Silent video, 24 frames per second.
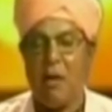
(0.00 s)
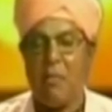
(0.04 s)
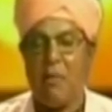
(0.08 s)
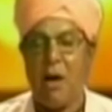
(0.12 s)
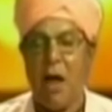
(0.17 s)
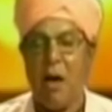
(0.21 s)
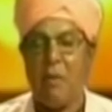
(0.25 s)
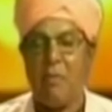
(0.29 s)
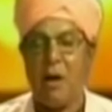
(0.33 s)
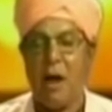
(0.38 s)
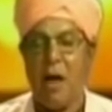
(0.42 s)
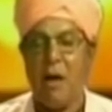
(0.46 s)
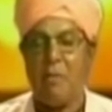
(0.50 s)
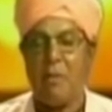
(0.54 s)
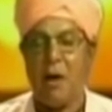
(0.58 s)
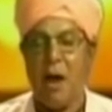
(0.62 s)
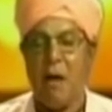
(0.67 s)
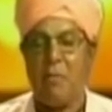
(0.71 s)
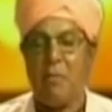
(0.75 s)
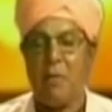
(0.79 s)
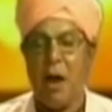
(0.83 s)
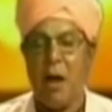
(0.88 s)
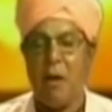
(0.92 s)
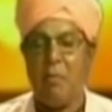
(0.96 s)
राम राम राम
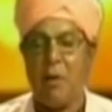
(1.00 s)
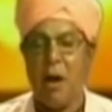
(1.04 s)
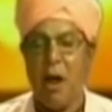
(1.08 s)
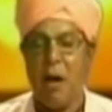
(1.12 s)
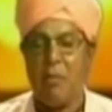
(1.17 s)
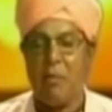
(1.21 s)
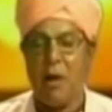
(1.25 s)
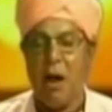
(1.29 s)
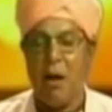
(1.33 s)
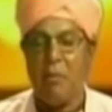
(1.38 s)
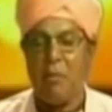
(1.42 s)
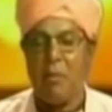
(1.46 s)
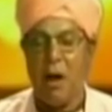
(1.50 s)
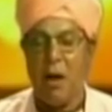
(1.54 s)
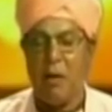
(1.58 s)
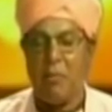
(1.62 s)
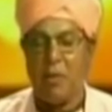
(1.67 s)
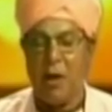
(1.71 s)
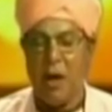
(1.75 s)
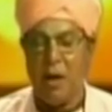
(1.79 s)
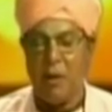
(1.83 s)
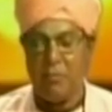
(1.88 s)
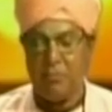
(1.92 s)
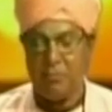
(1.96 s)
राम राम राम
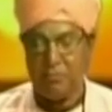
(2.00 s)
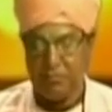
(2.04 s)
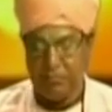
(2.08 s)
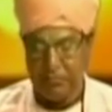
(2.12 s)
राम राम